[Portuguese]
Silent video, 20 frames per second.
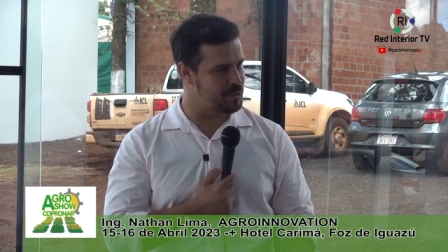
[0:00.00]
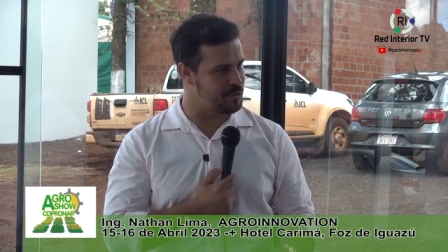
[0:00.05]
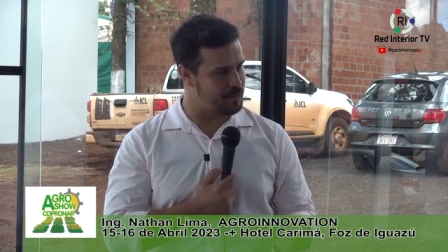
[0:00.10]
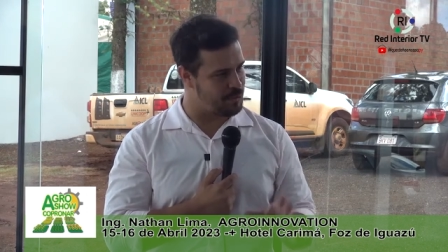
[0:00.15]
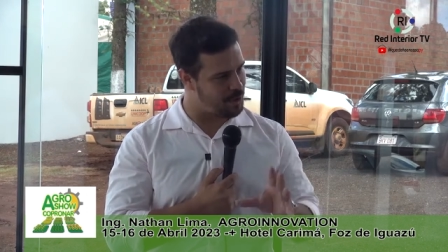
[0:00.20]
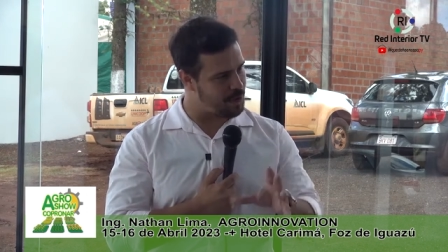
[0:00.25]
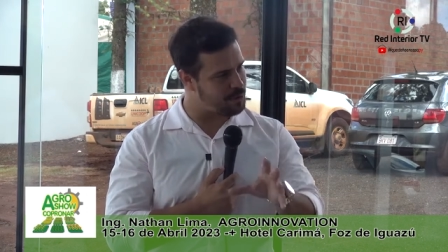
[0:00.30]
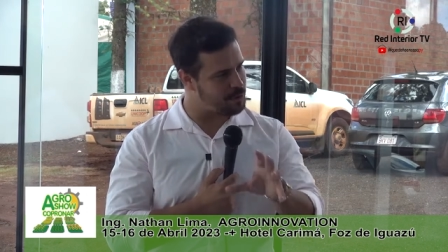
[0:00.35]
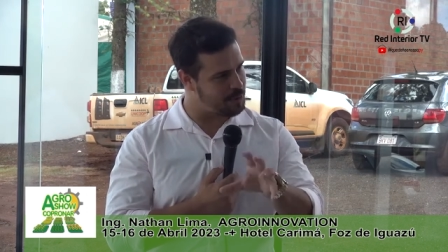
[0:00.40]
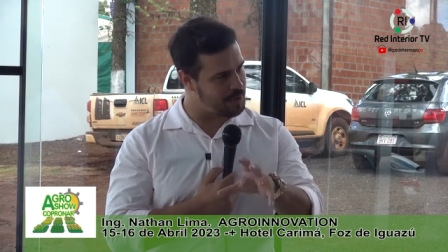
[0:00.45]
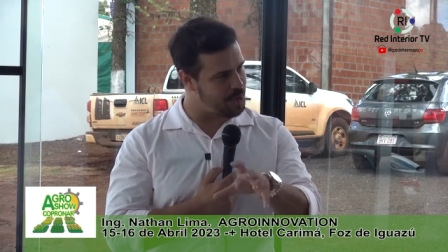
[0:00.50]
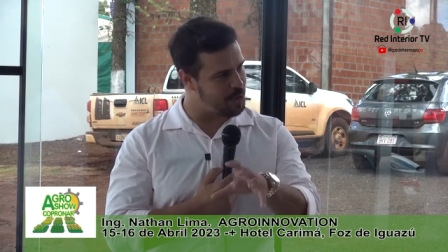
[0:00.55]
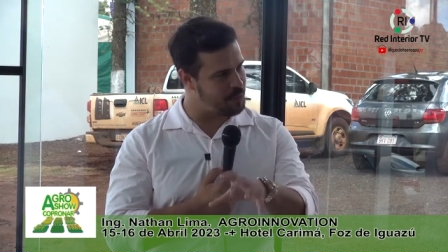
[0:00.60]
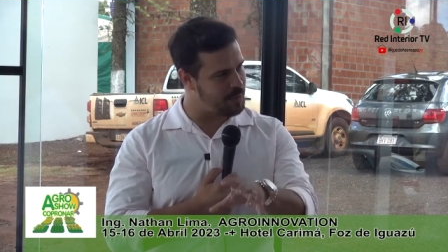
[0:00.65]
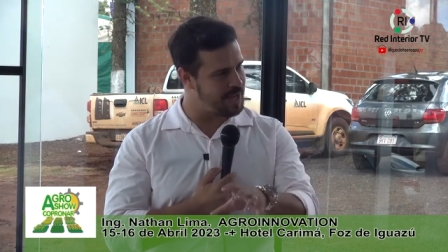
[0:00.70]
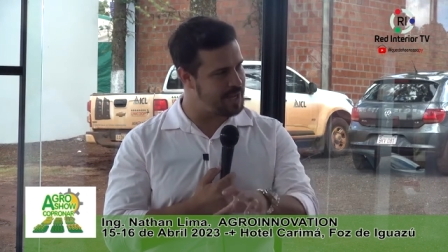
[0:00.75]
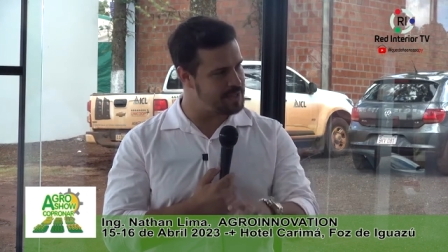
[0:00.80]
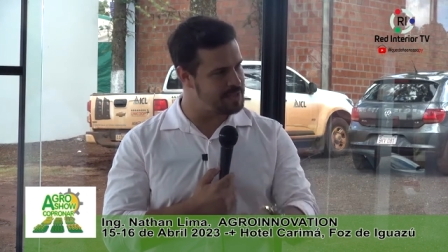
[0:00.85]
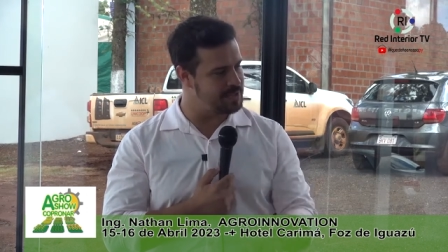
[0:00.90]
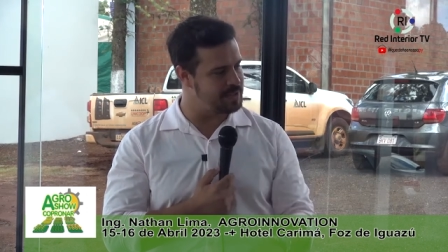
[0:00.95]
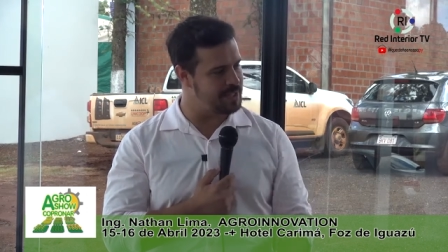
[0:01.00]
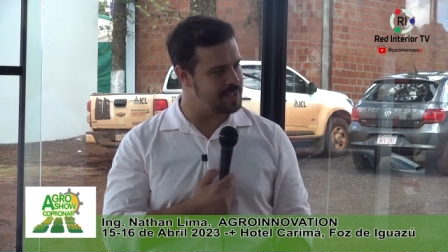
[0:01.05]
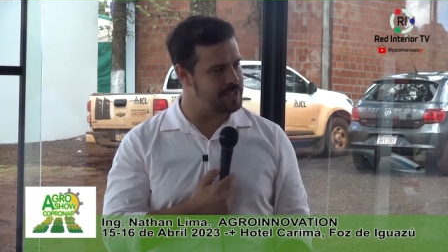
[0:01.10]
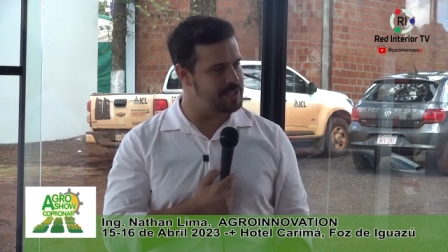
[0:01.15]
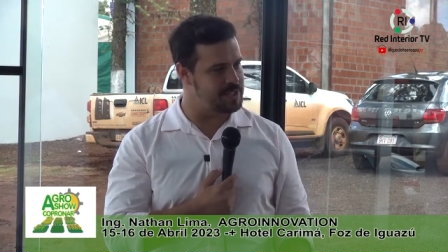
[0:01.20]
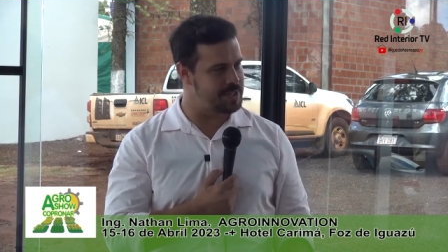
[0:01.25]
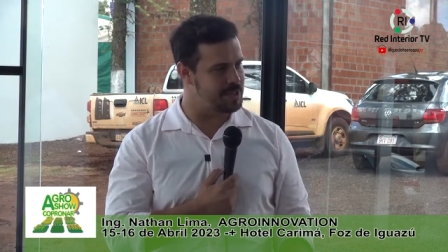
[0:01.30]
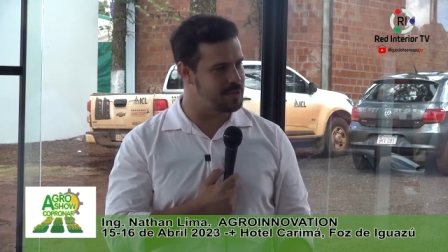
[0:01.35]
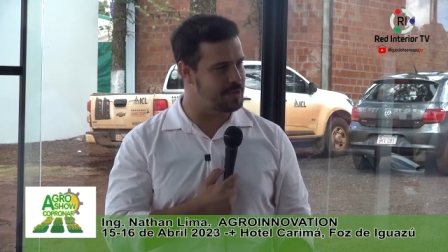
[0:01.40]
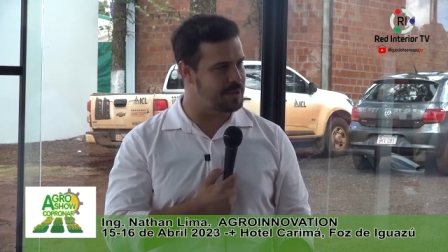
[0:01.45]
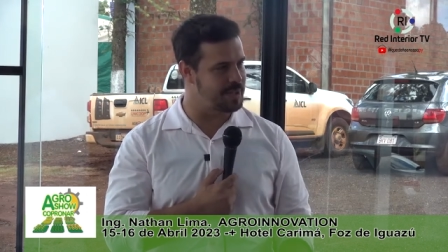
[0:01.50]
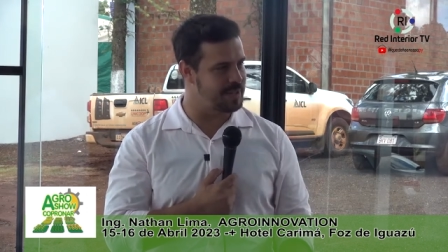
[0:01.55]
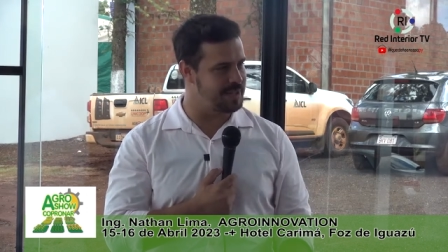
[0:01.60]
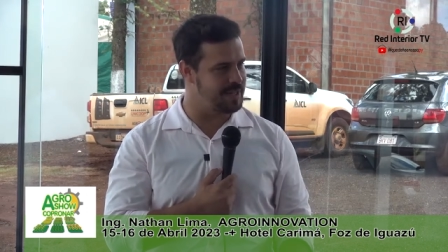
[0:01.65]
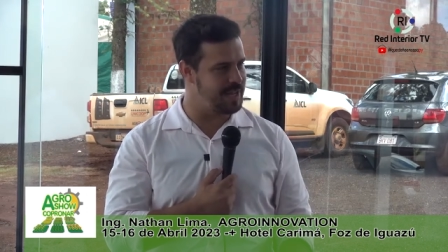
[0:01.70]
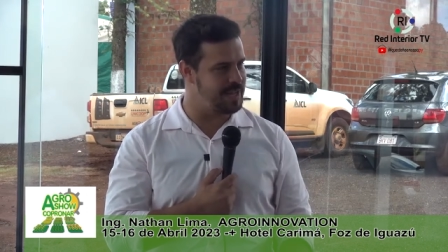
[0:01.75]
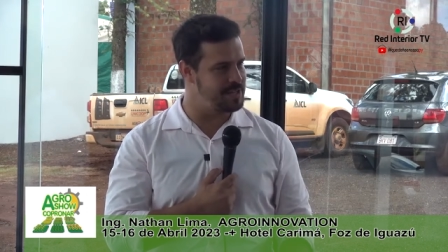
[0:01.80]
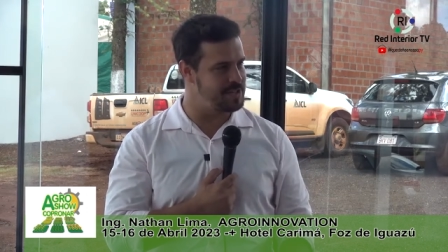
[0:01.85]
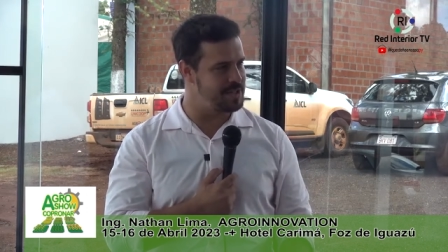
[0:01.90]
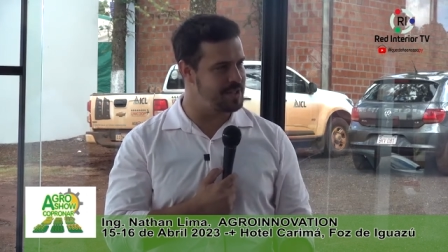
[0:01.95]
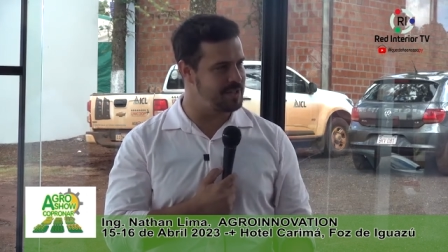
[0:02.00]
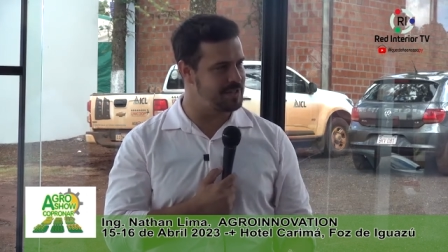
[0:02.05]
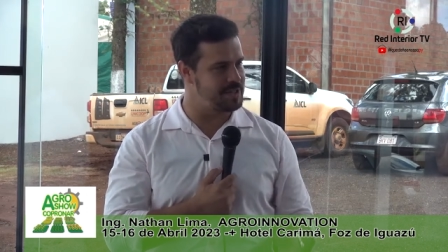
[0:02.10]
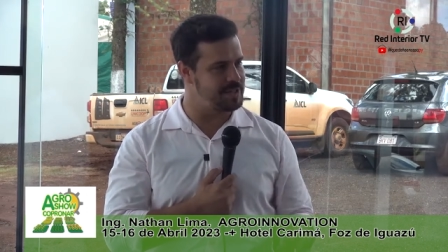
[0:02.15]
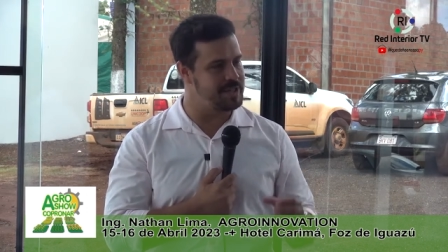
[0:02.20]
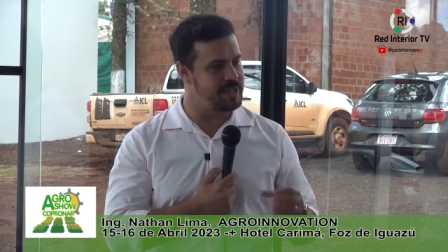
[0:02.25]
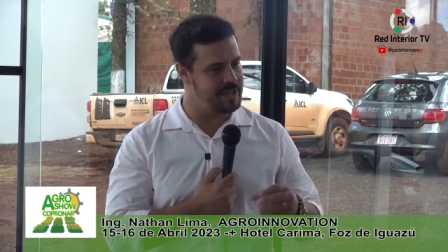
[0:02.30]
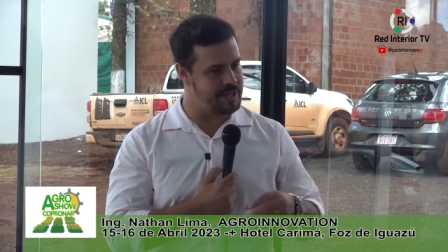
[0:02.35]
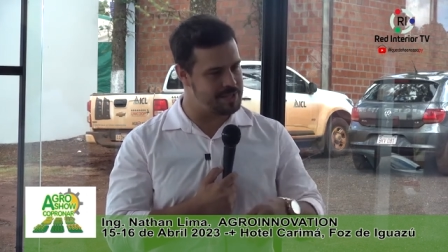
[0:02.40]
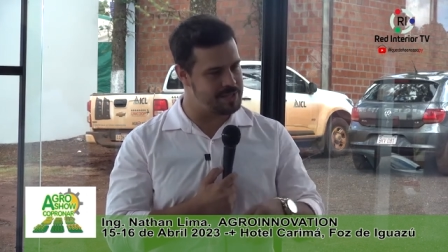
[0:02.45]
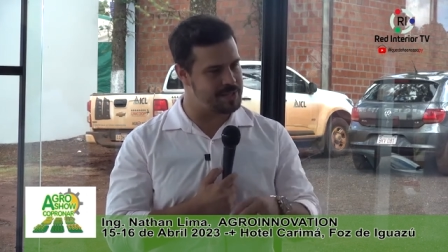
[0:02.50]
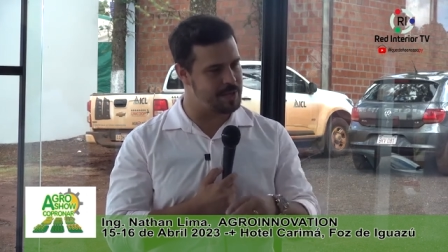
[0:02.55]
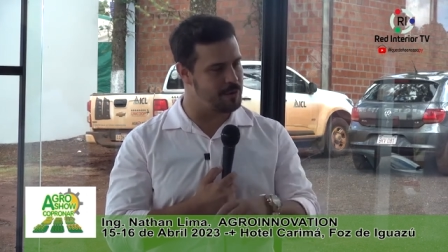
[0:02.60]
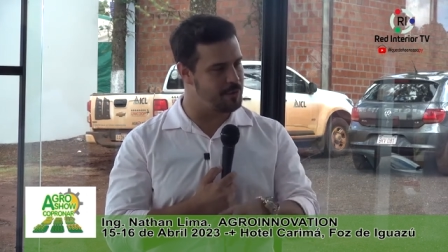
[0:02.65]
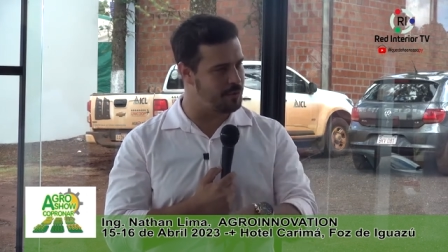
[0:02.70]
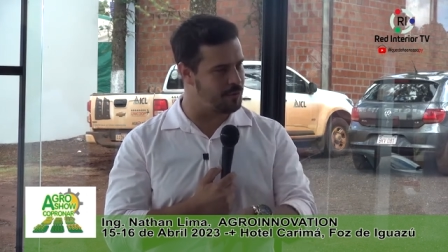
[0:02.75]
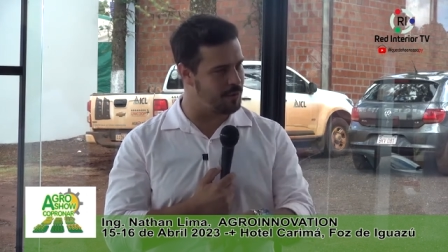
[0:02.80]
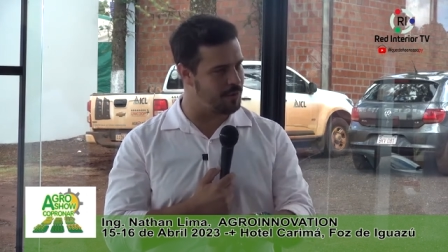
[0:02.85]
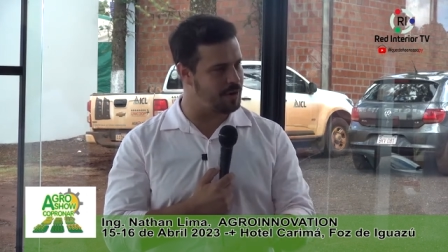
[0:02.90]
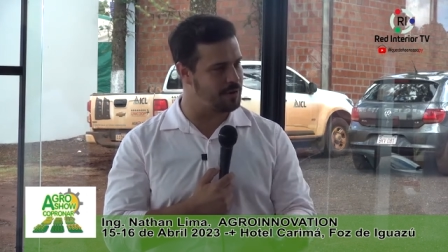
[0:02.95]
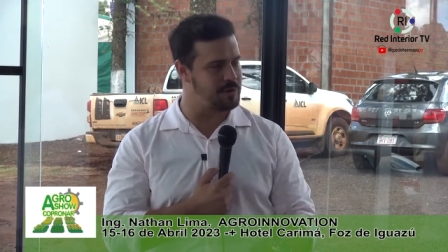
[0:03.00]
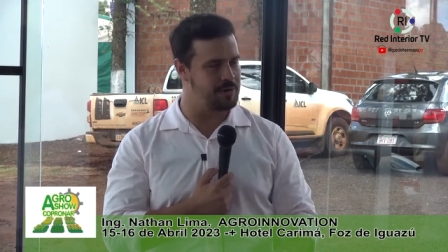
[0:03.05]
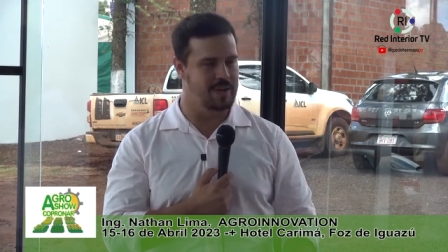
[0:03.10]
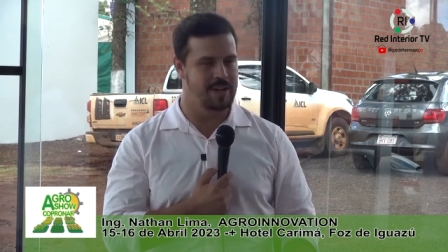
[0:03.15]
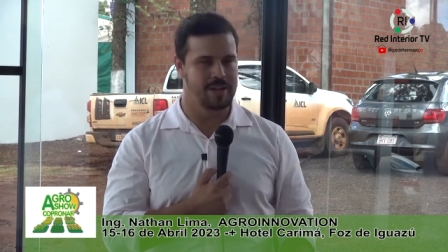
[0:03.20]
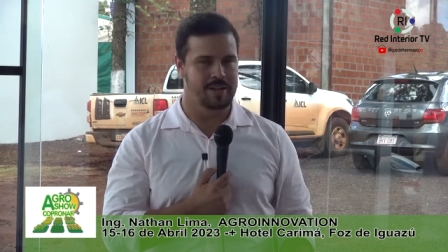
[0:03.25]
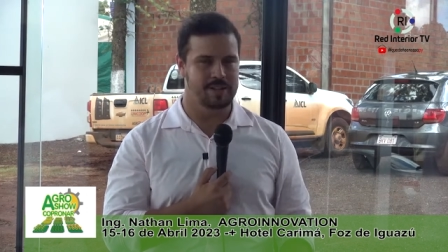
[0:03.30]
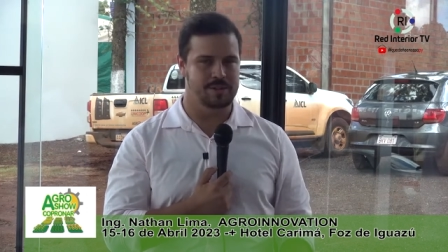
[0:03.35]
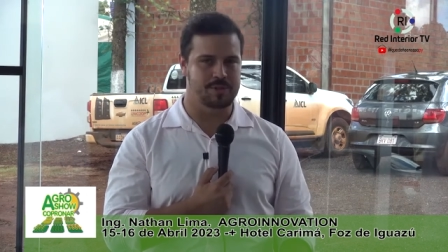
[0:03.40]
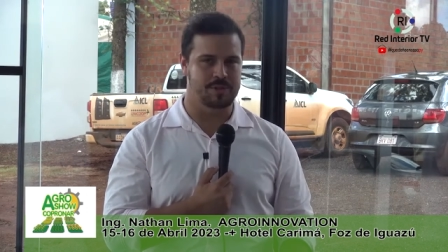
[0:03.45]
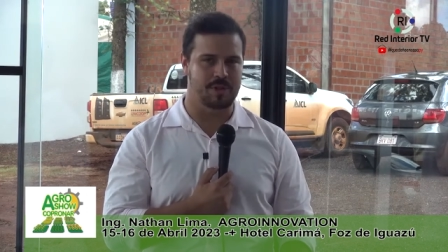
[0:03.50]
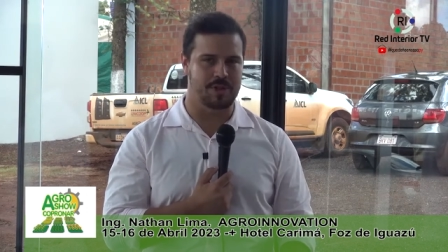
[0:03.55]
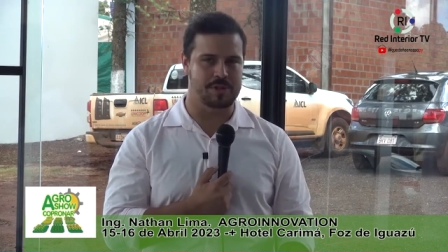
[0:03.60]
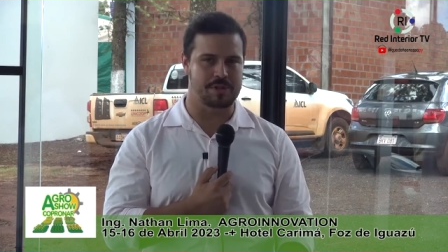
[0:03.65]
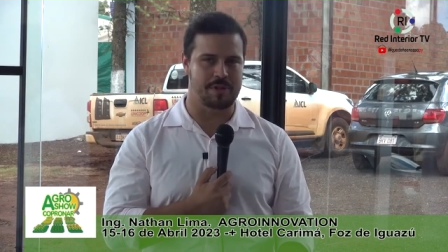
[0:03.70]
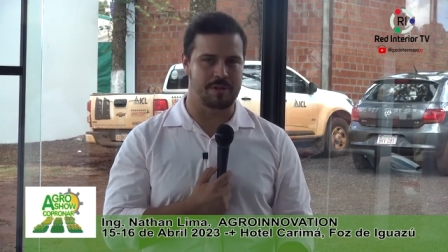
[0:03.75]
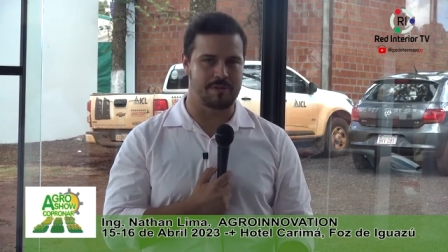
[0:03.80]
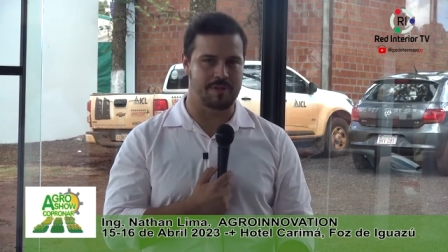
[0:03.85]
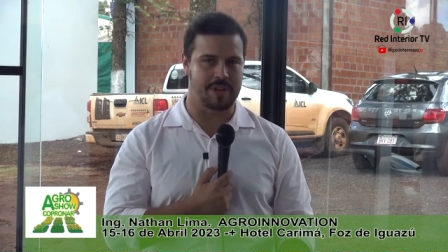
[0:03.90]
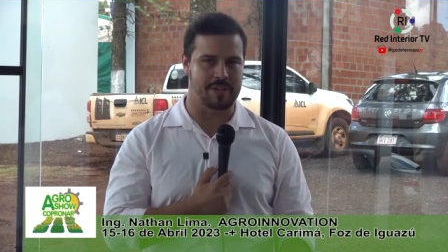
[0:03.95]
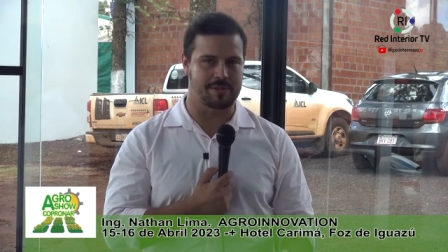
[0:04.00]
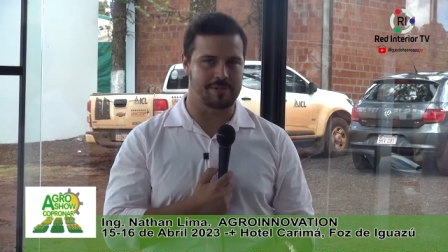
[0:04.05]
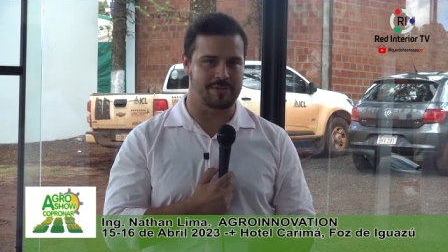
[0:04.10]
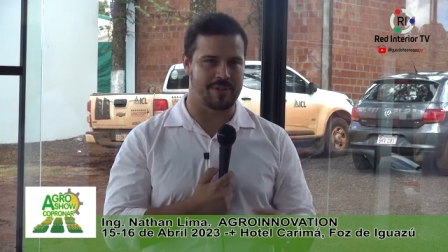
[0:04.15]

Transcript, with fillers: O foco realmente tem que ser o cliente e esse é o foco do nosso evento,